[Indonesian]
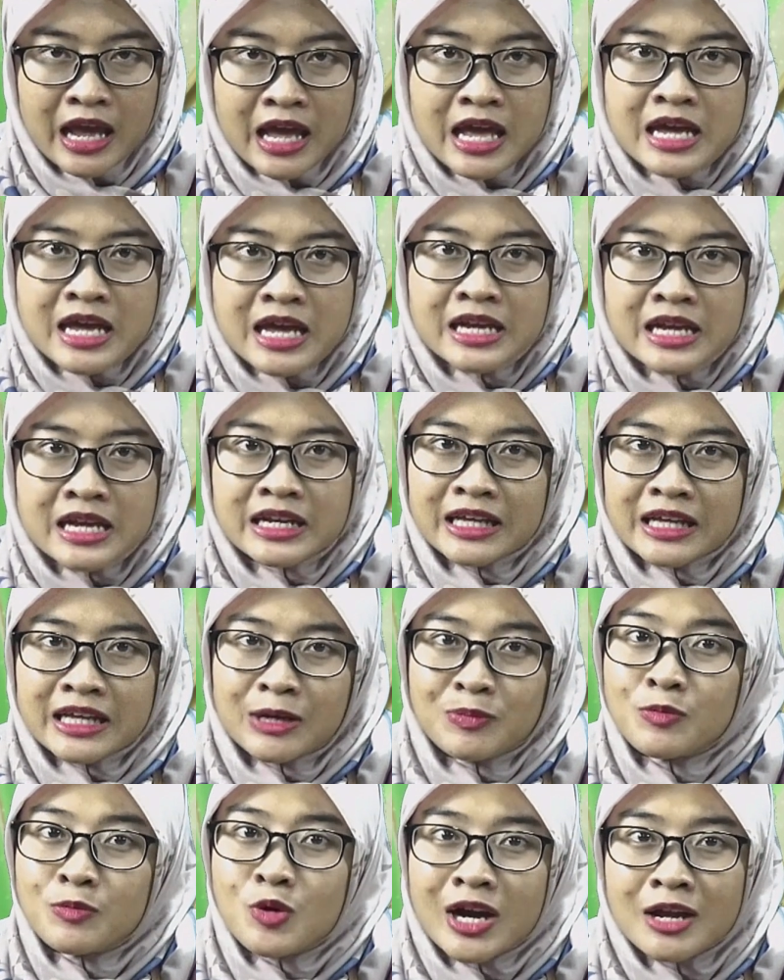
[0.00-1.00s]
Nah, tapi Ibu
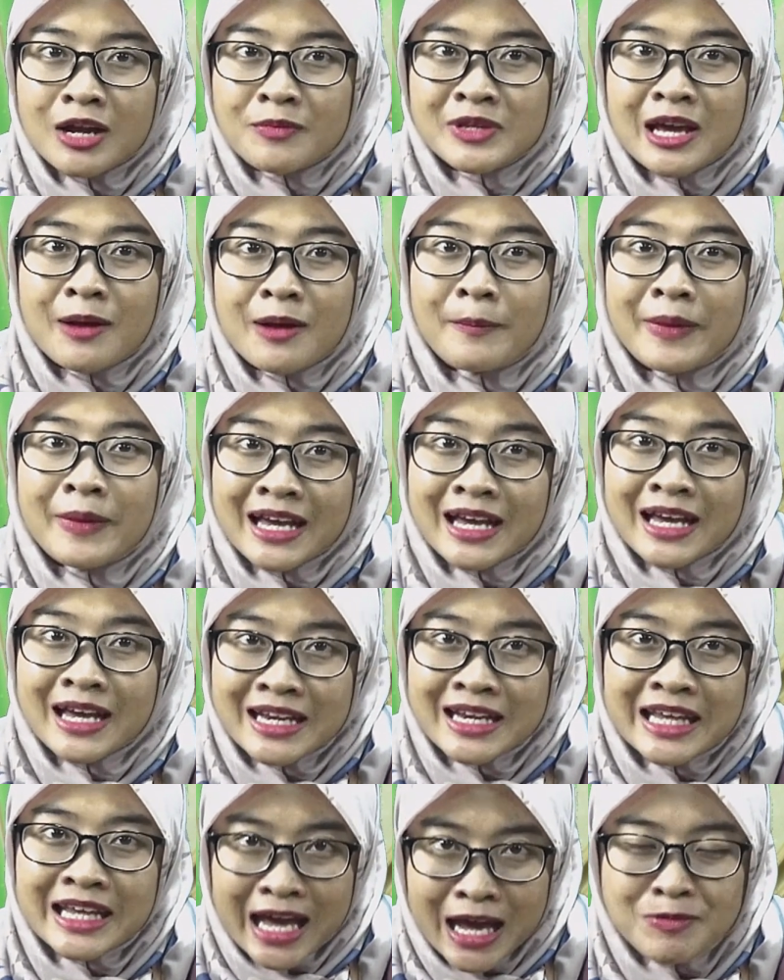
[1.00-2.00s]
akan menyampaikan
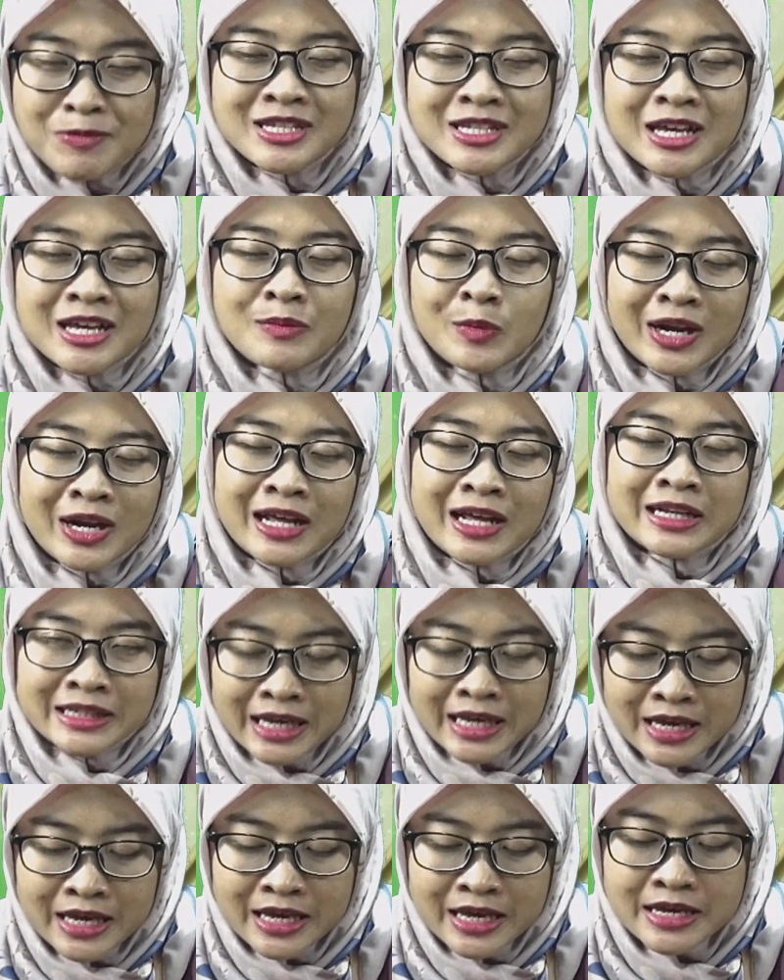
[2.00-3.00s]
ya pesan
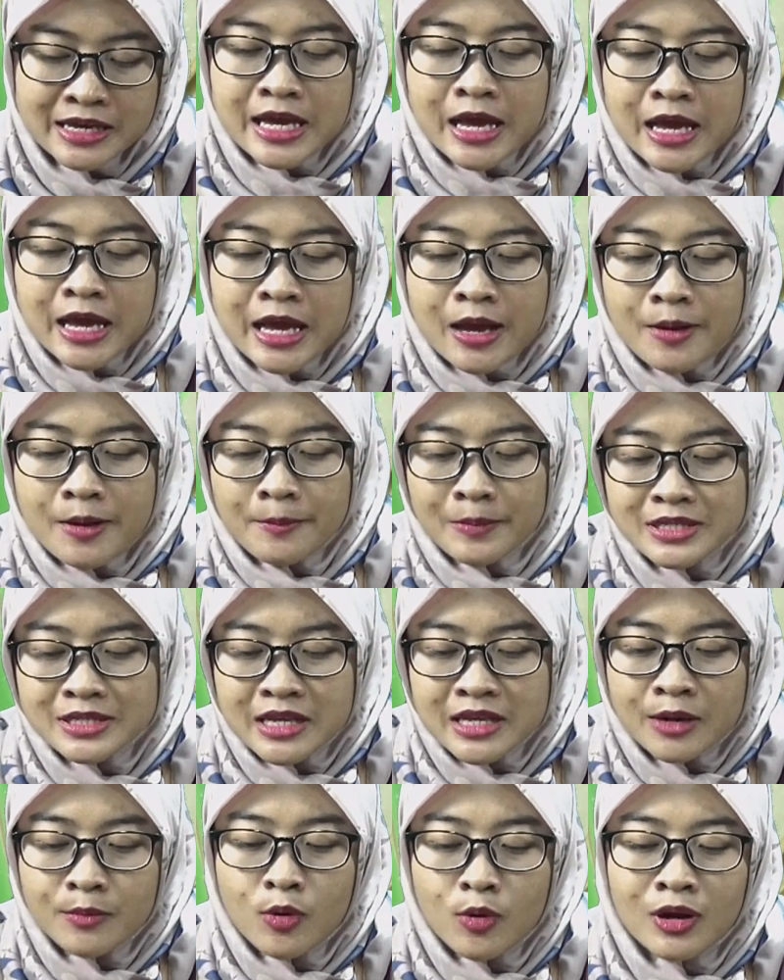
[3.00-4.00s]
moralnya. Pesan
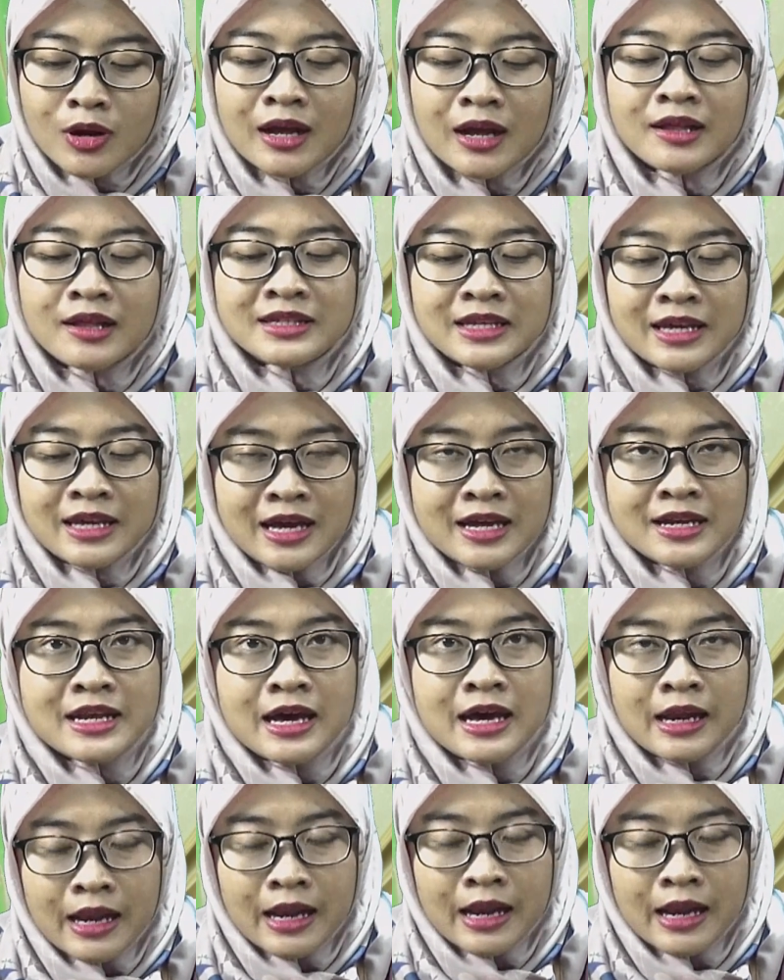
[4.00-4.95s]
moralnya adalah